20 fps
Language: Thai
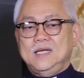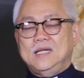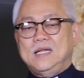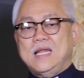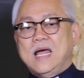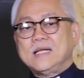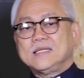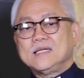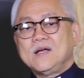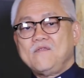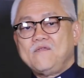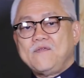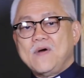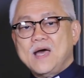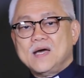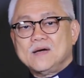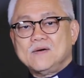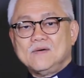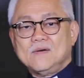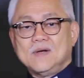ร้านกาแฟ
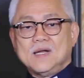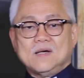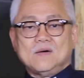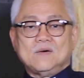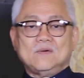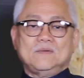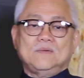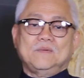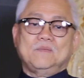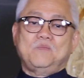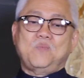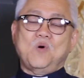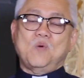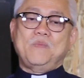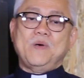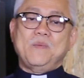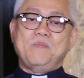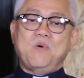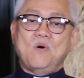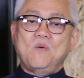ของเรา ผมไป
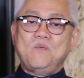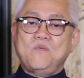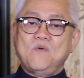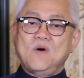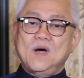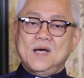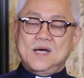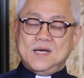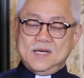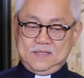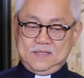พบว่า